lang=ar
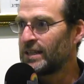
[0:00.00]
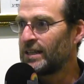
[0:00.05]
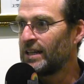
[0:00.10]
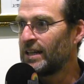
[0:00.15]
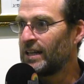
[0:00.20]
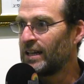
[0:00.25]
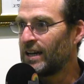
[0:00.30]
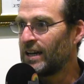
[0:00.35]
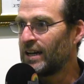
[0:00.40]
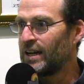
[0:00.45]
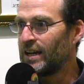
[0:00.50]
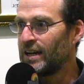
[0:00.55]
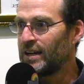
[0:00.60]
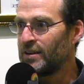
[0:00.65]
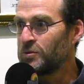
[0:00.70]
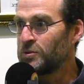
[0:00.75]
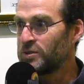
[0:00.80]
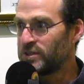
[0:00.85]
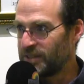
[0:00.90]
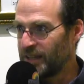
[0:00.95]

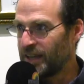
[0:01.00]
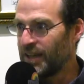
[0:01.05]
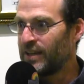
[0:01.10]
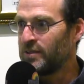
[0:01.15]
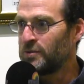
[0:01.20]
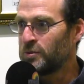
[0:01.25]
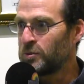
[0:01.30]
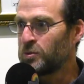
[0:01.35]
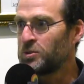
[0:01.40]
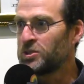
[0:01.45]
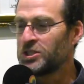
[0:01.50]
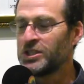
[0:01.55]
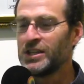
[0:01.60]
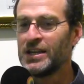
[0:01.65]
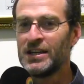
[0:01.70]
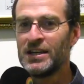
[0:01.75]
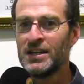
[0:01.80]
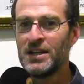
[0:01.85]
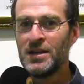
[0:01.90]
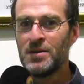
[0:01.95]
الاستاذ وكل
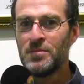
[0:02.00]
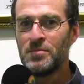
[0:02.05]
شيء